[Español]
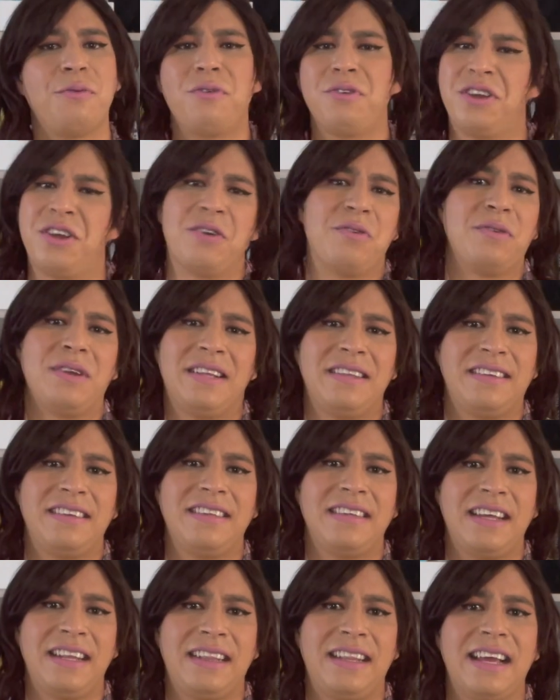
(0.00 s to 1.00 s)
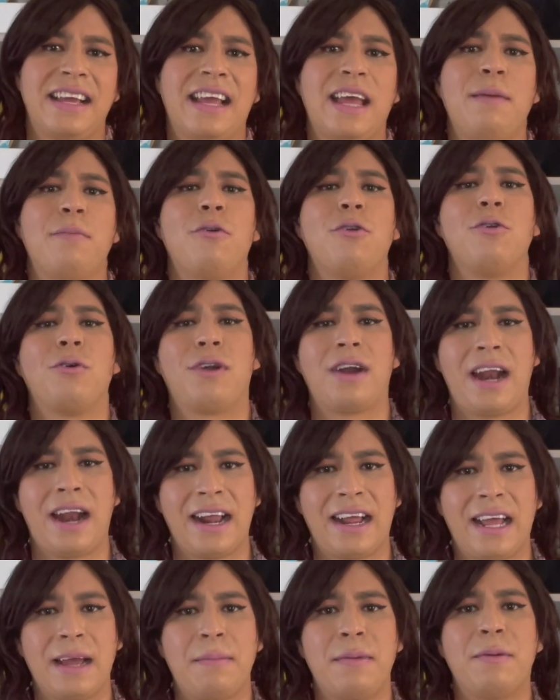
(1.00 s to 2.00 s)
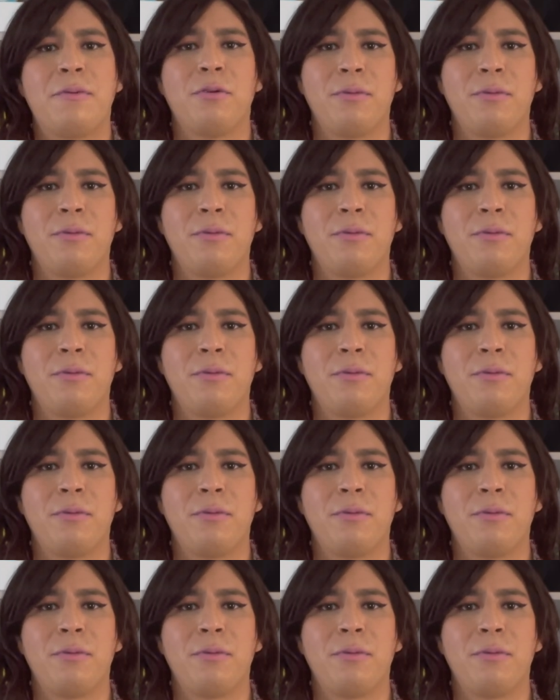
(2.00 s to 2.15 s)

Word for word: hubo ningún incidente que involucrara que me